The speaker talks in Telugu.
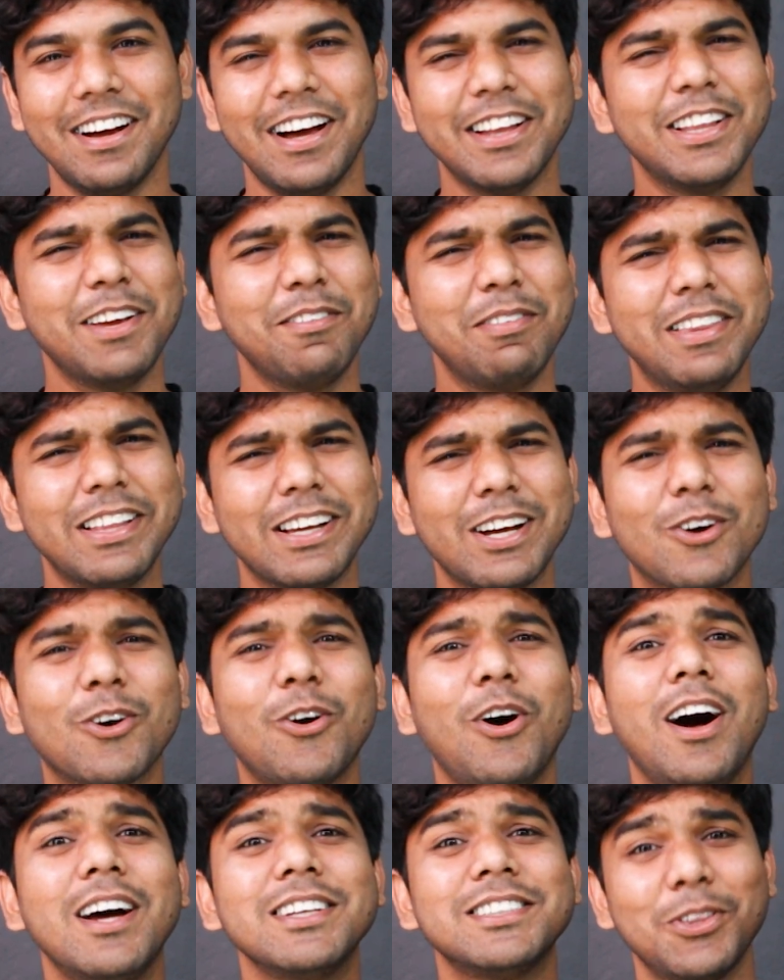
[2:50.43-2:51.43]
అదేవిధంగా
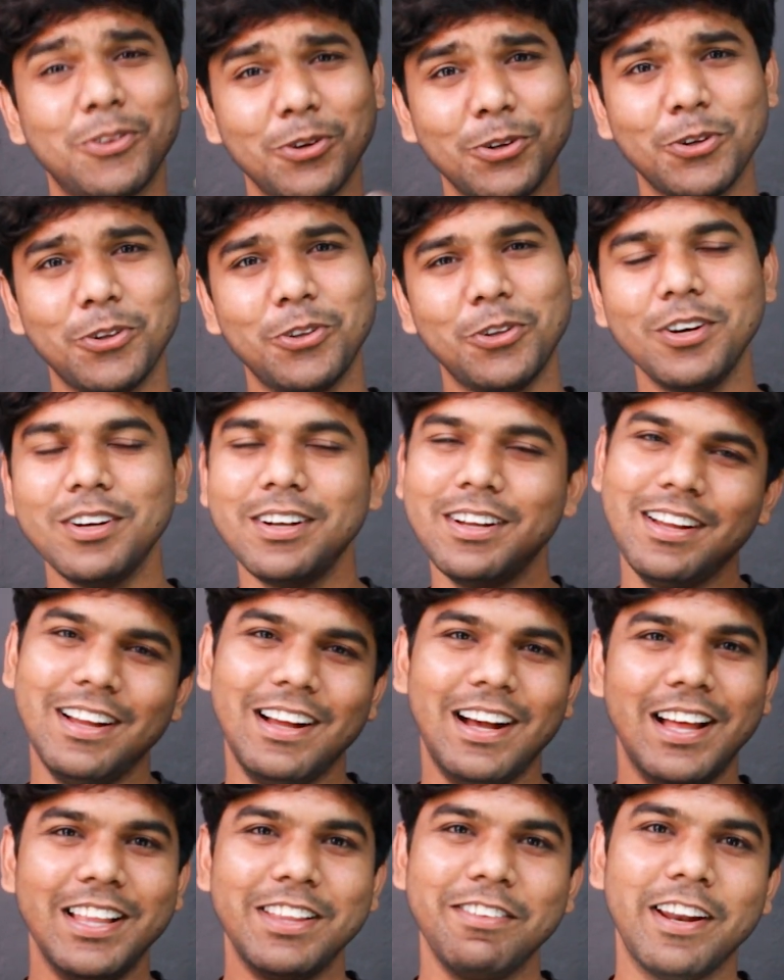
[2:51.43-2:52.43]
కాస్ట్ ఎంత ఉంటుందో
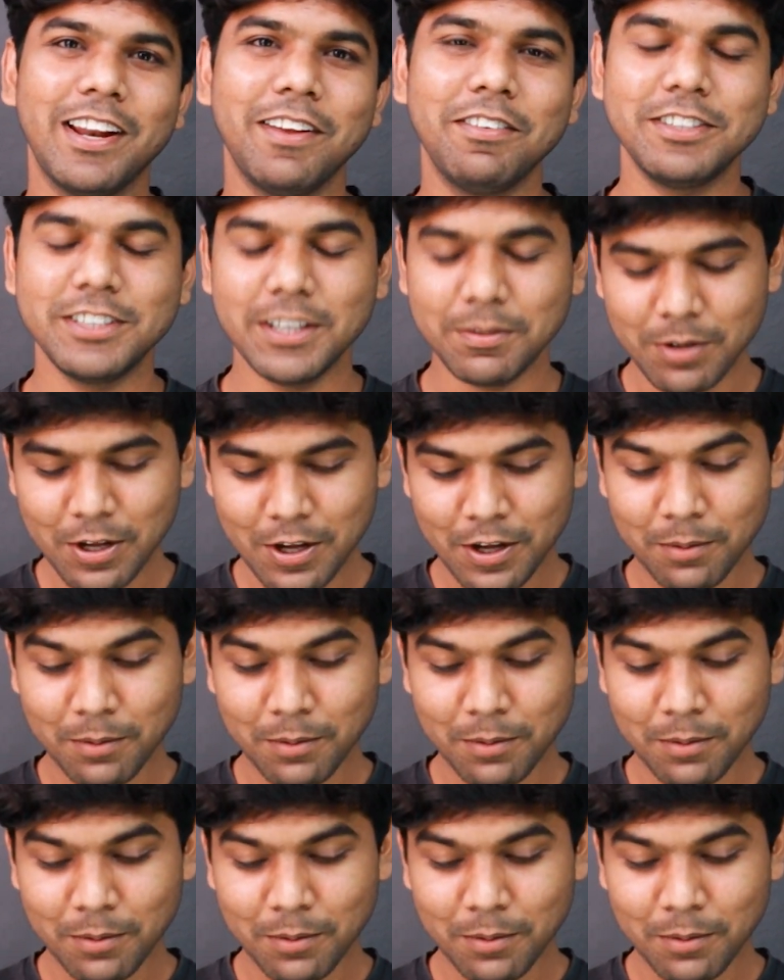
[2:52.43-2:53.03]
అది వేరే విషయం